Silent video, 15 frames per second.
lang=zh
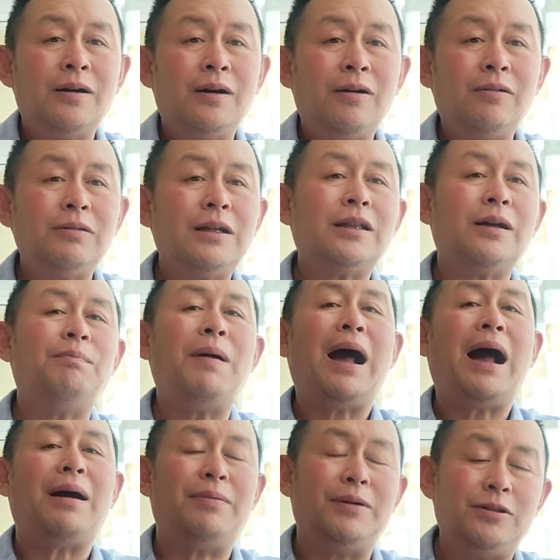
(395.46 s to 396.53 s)
后来他
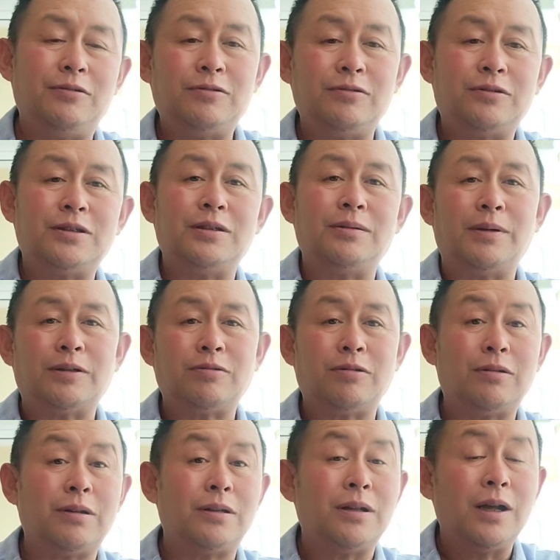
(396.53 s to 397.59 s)
爸爸就就知道嘛，
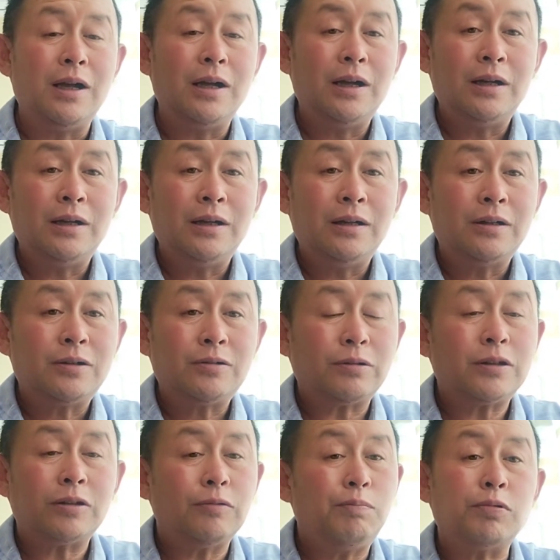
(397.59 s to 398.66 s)
说他。
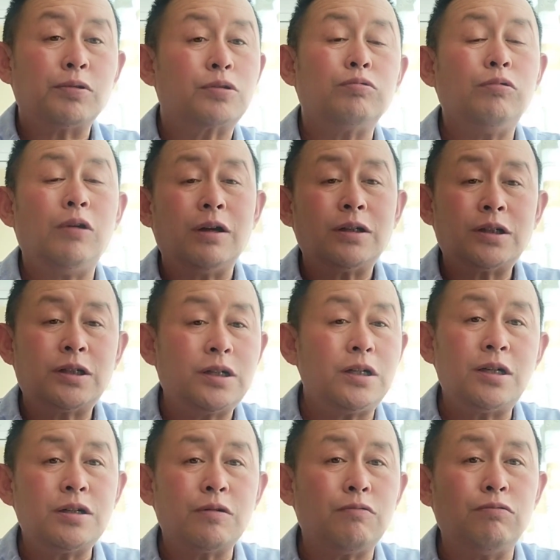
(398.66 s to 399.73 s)
说他都不说，
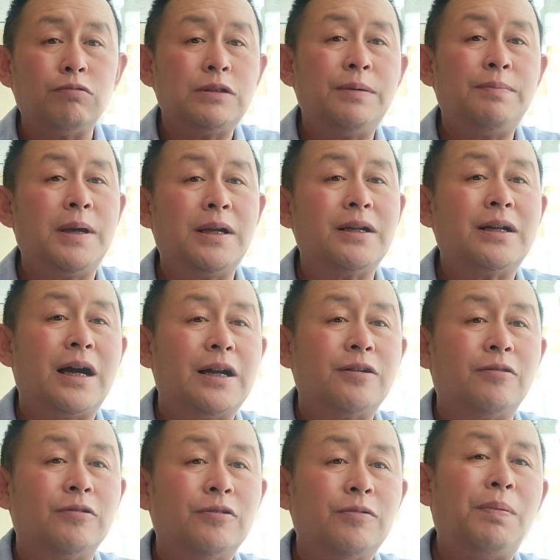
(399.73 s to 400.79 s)
时时顾及别人的感
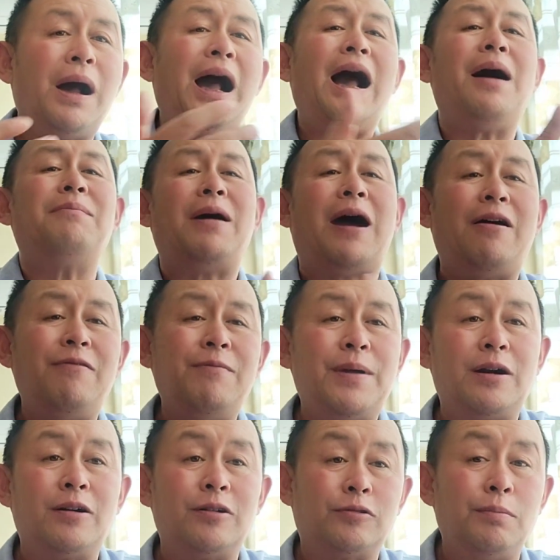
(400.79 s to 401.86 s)
受，就怕麻烦
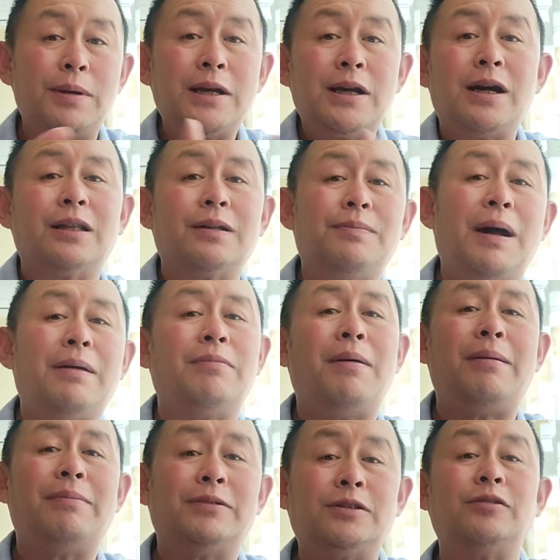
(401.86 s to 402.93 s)
别人的，都没告诉他爸爸
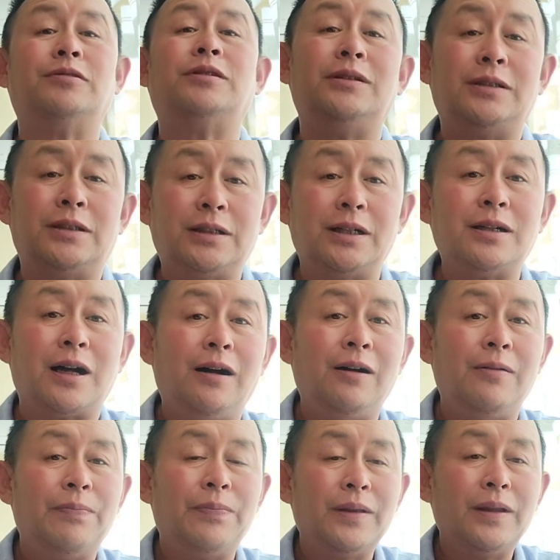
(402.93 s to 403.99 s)
妈妈，就要自己生
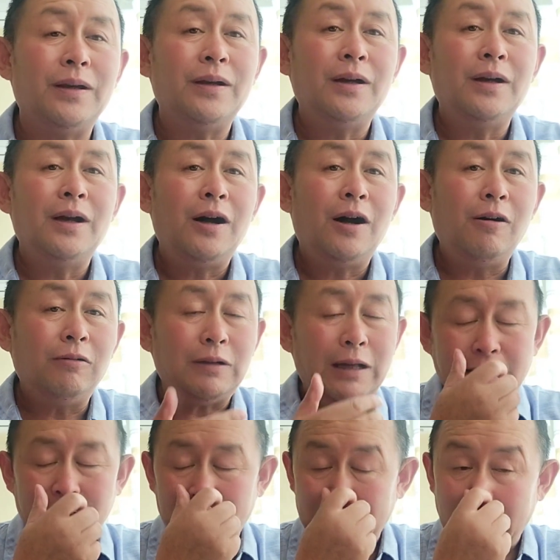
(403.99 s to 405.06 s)
扛。后
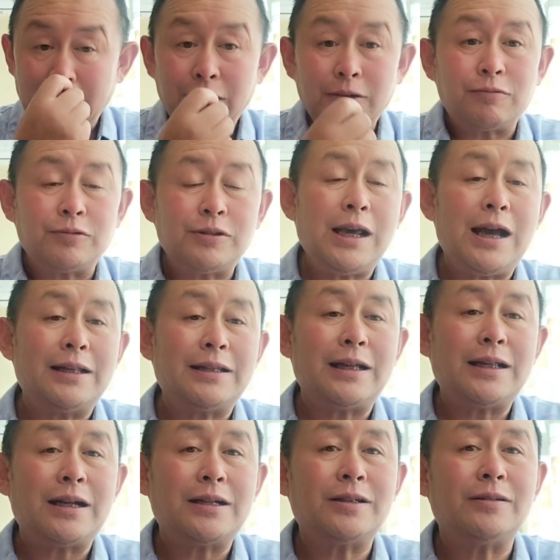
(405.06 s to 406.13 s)
来等他这个乳腺癌，
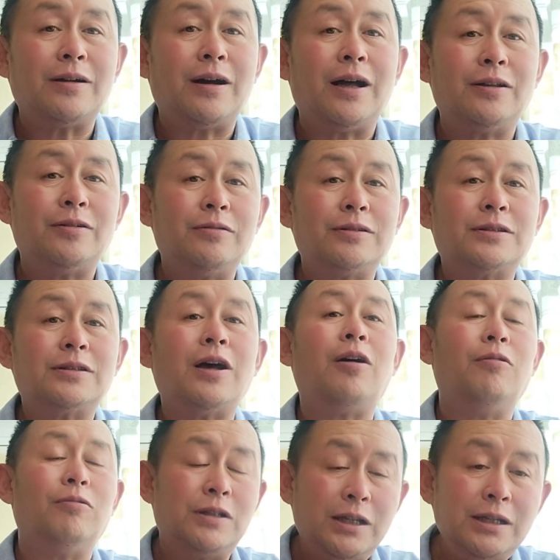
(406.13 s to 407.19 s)
大家知道啊，就是
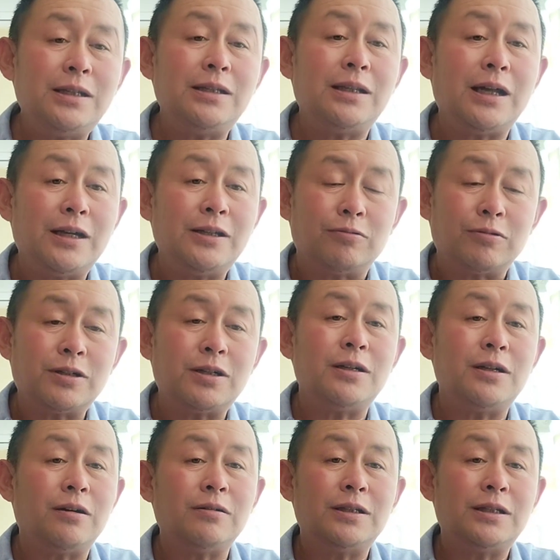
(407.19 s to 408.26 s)
早期呢有治
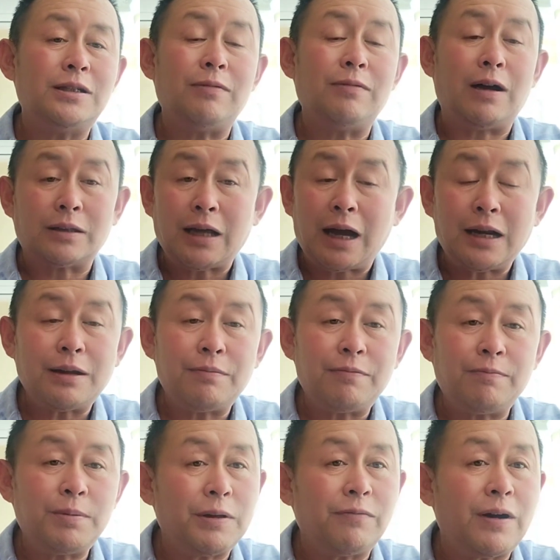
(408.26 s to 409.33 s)
疗的希望，他这
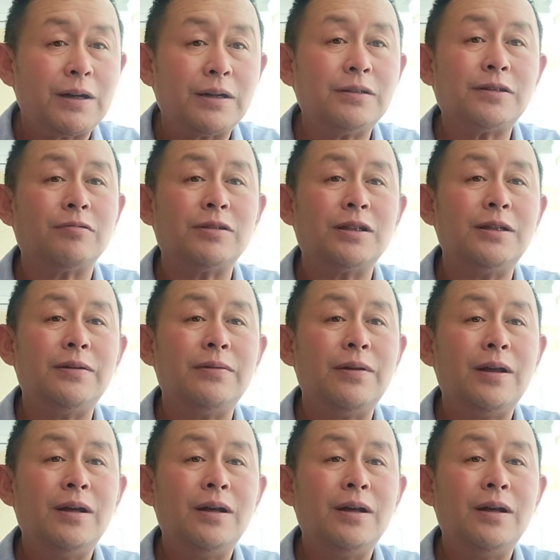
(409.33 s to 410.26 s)
病发生早期，